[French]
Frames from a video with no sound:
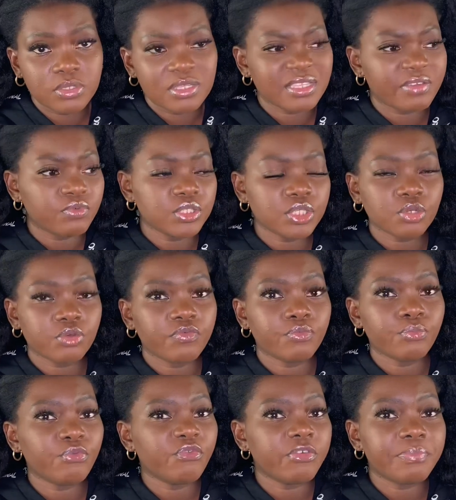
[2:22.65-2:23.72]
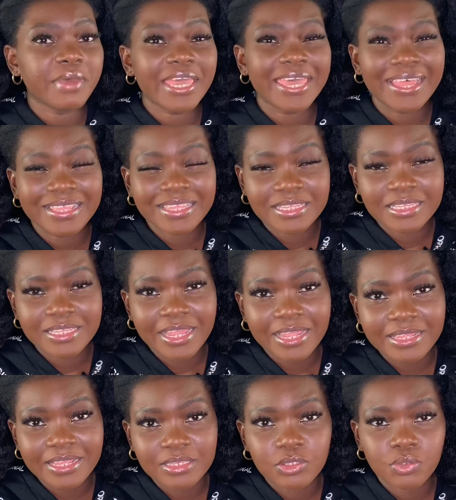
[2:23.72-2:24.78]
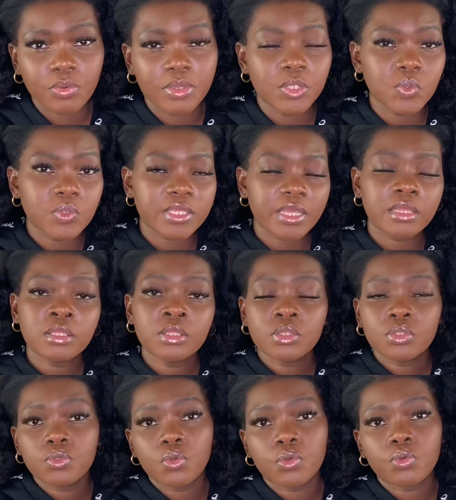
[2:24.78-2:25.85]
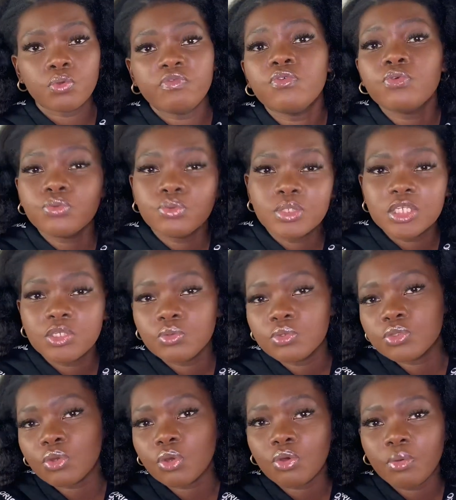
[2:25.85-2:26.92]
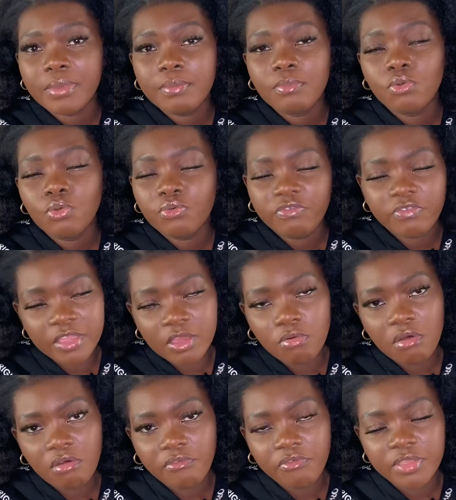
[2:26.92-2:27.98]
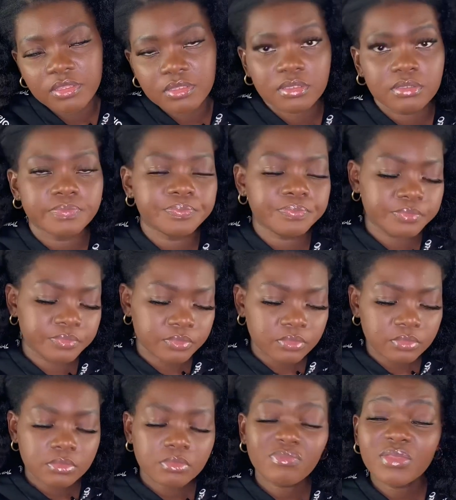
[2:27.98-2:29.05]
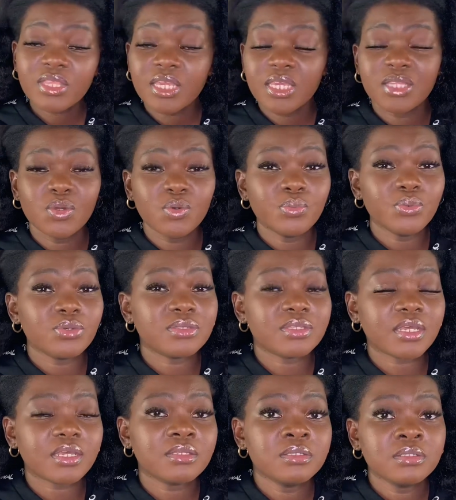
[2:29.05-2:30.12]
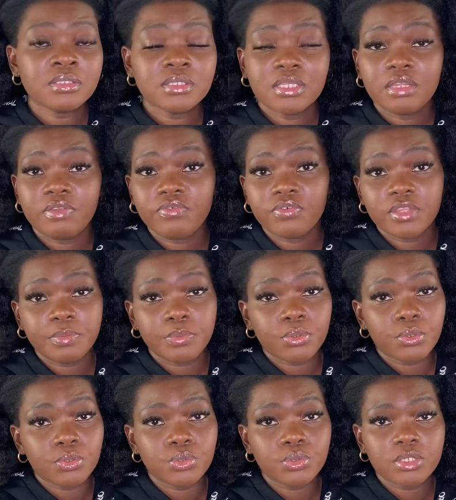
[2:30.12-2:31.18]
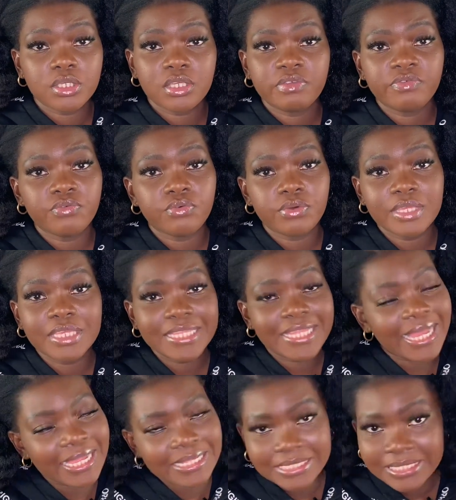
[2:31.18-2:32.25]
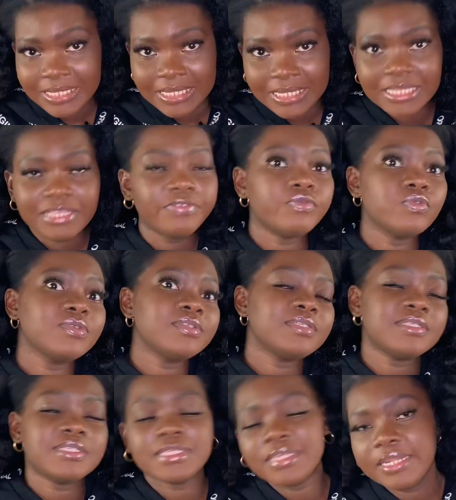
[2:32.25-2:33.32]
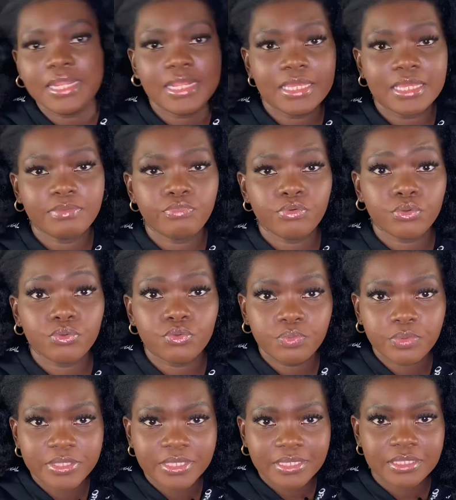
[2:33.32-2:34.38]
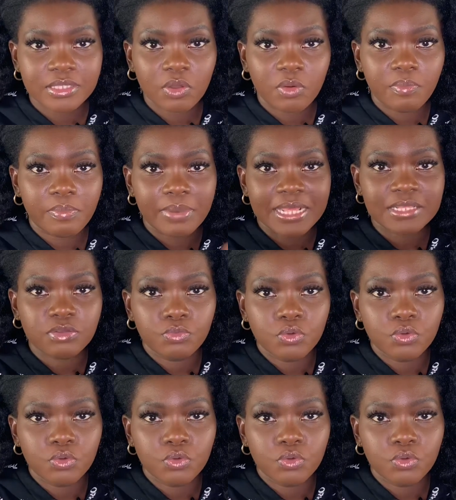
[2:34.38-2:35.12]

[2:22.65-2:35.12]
Ça veut dire que vous ne pouvez pas garder l'hydratation et tout ça. Donc vos cuticules sont quand même levées quoi en fait. Et donc pour ça, il faut des produits, il faut hydrater, il faut sceller pour que tout puisse rester en place.